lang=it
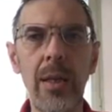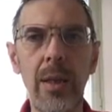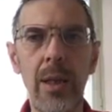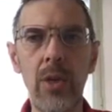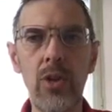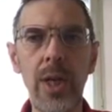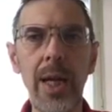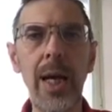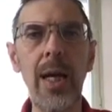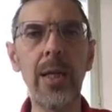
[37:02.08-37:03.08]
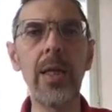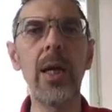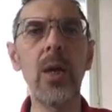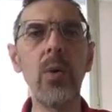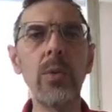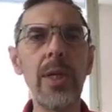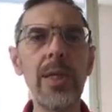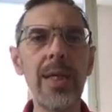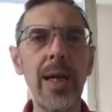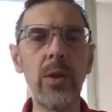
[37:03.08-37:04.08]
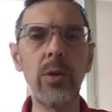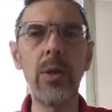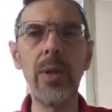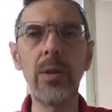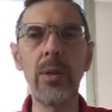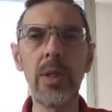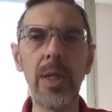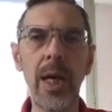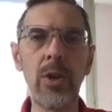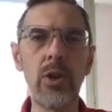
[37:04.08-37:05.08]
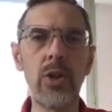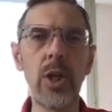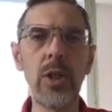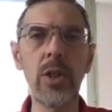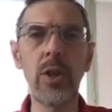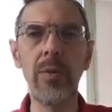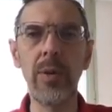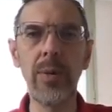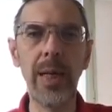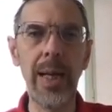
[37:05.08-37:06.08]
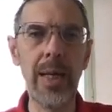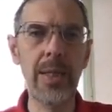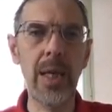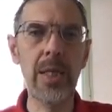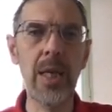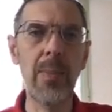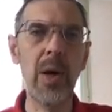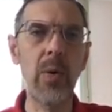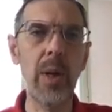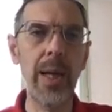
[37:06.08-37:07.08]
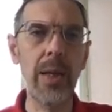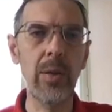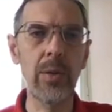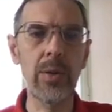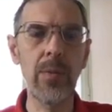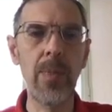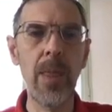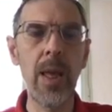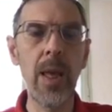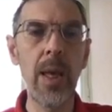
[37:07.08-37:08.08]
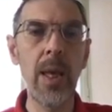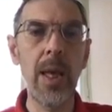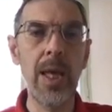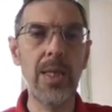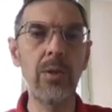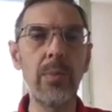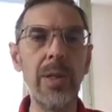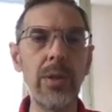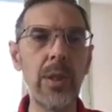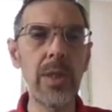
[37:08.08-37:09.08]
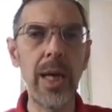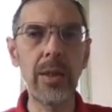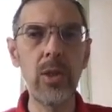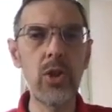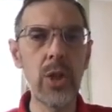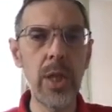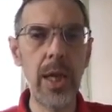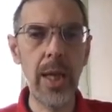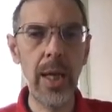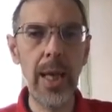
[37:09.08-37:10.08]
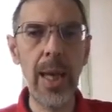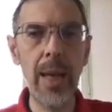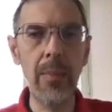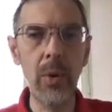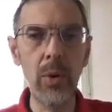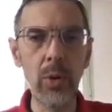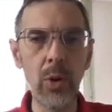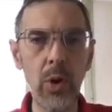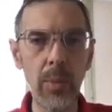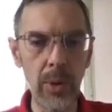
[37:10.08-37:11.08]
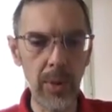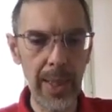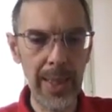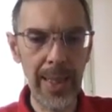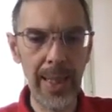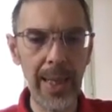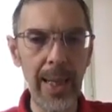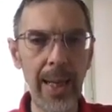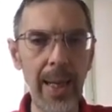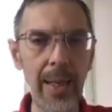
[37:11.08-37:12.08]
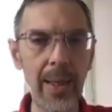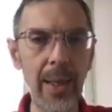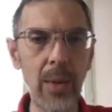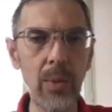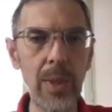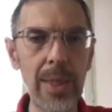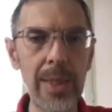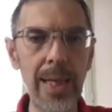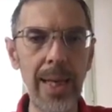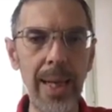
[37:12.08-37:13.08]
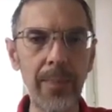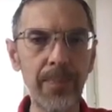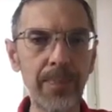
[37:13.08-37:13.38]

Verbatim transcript: eh, generati utilizzando dei metodi statici che si trovano in una classe che si chiama collectors. Essendo dei metodi statici eh, è molto comodo andare a eh, utilizzare